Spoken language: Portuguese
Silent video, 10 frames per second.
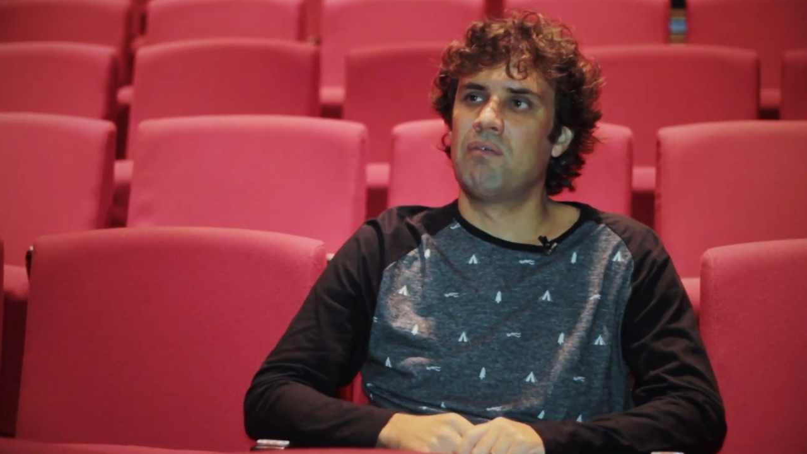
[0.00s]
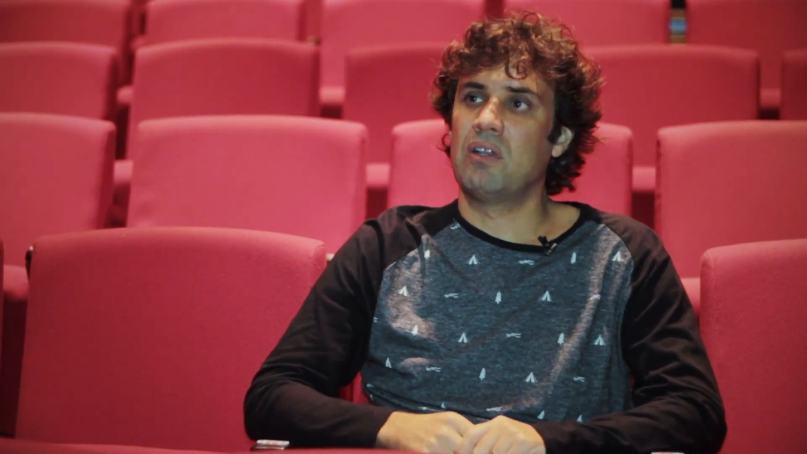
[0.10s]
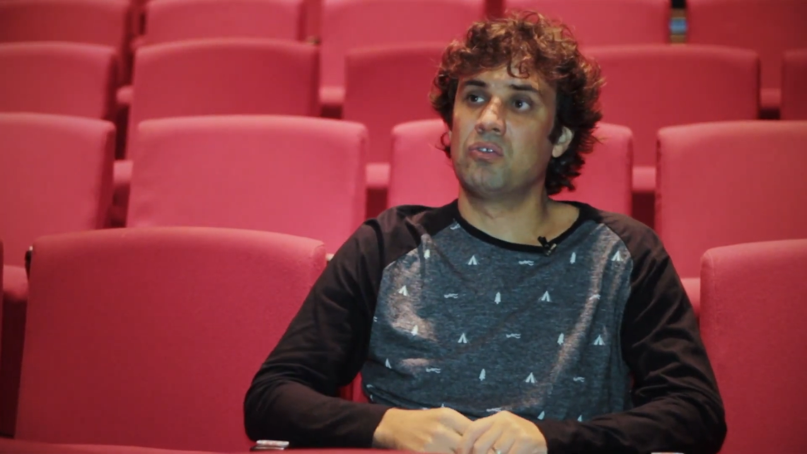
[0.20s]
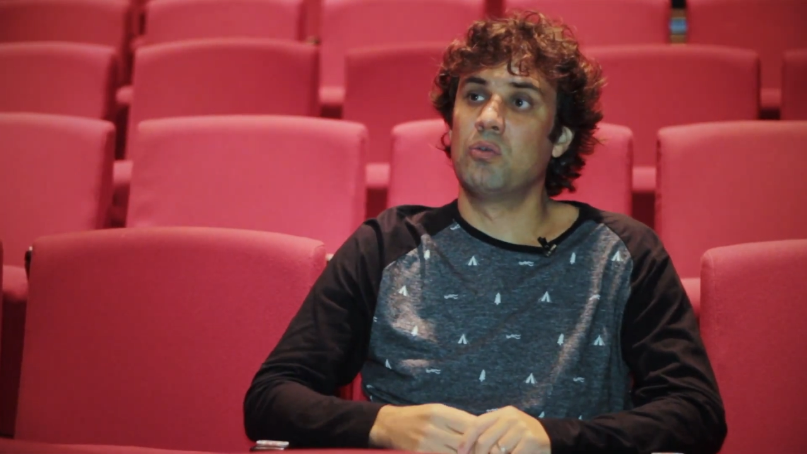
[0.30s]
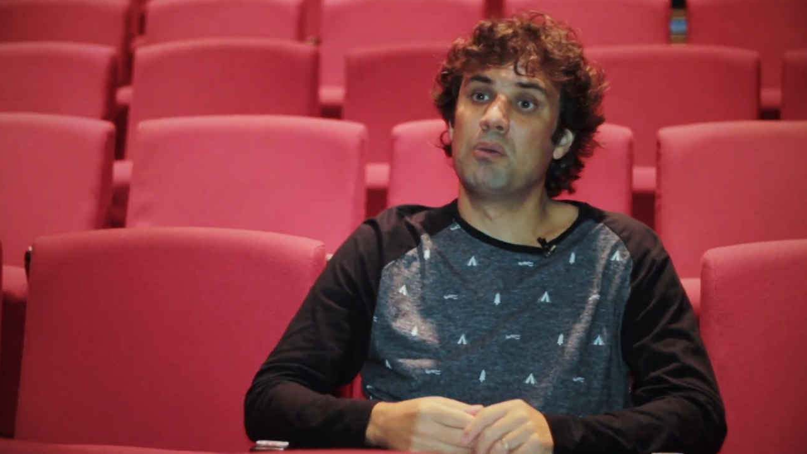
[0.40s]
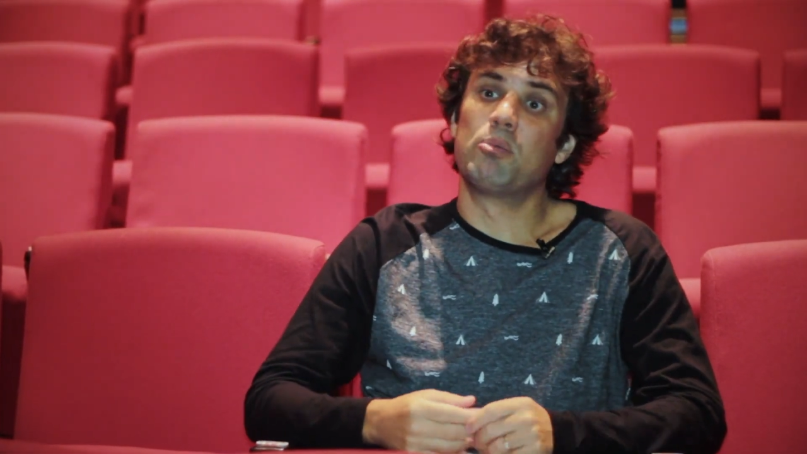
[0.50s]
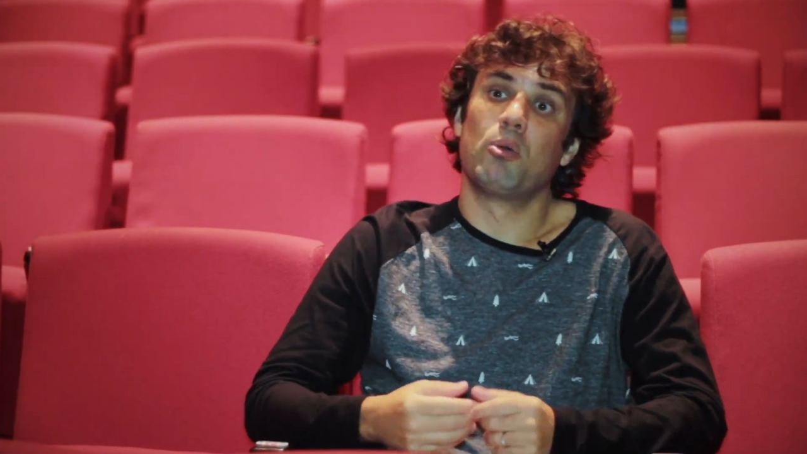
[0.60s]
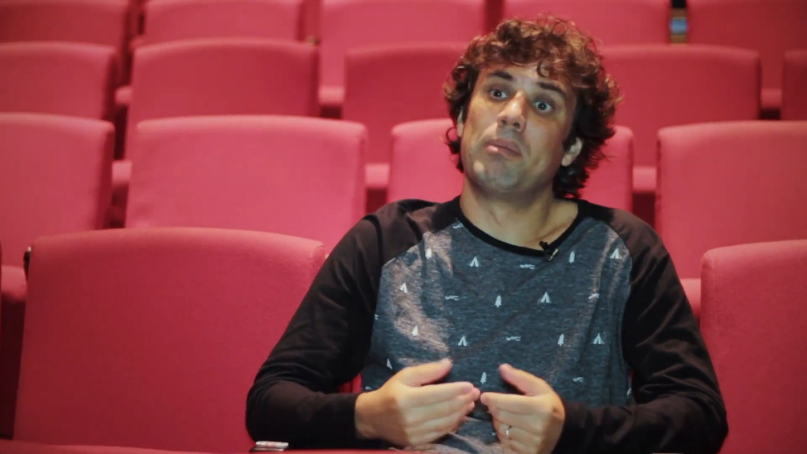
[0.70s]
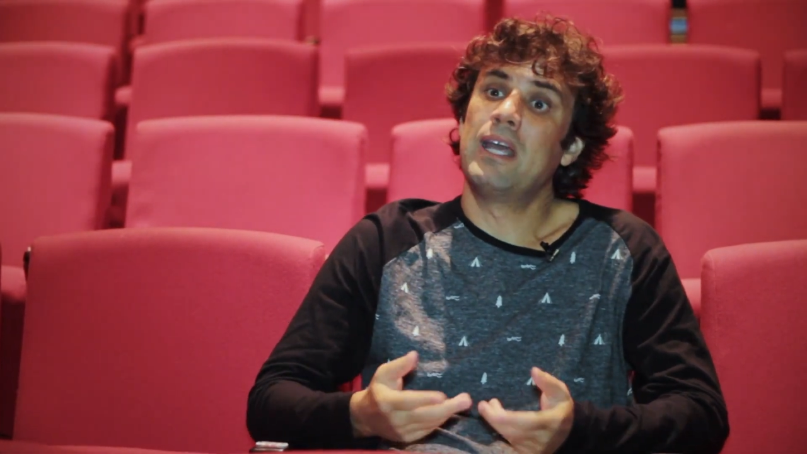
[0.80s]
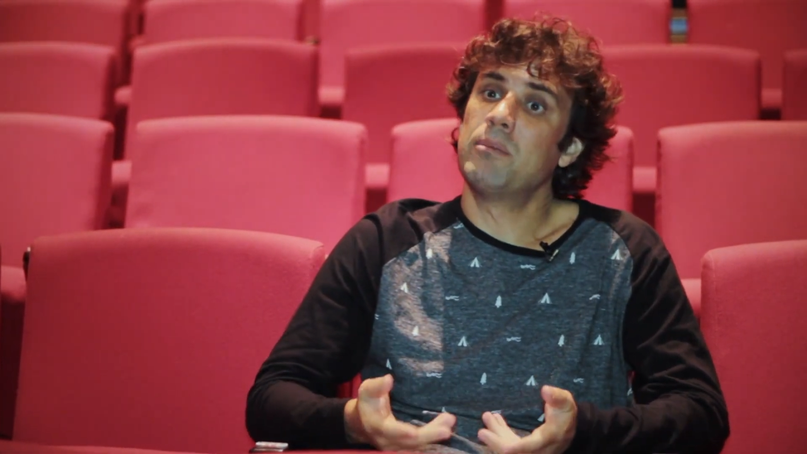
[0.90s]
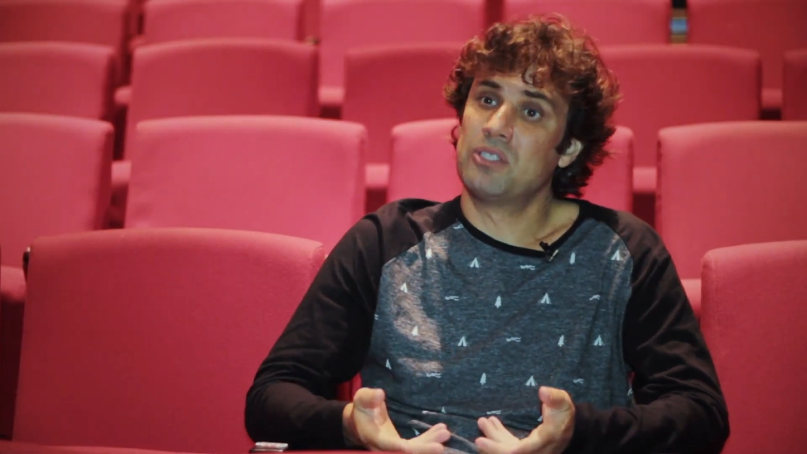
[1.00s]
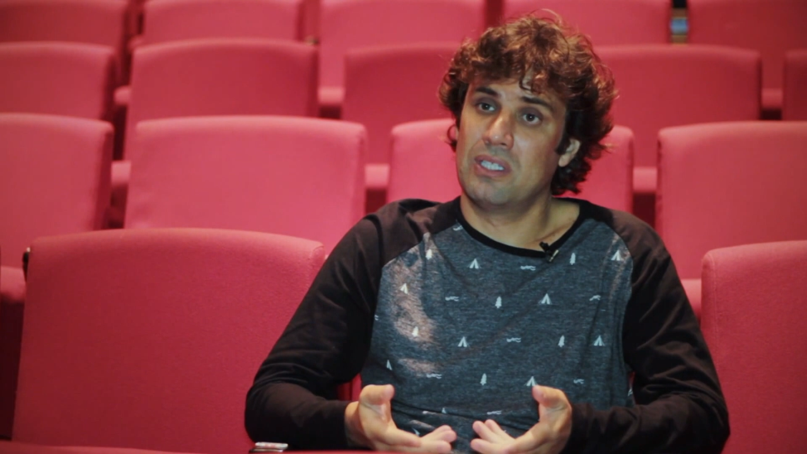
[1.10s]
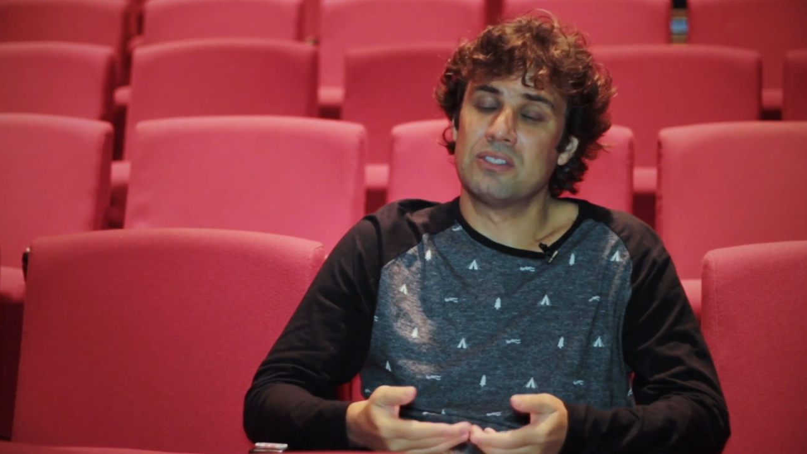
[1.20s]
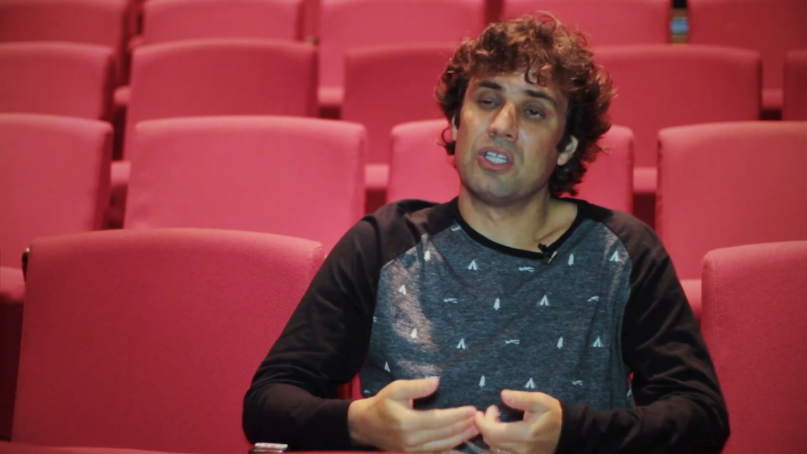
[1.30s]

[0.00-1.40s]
falam sobre problemas que esses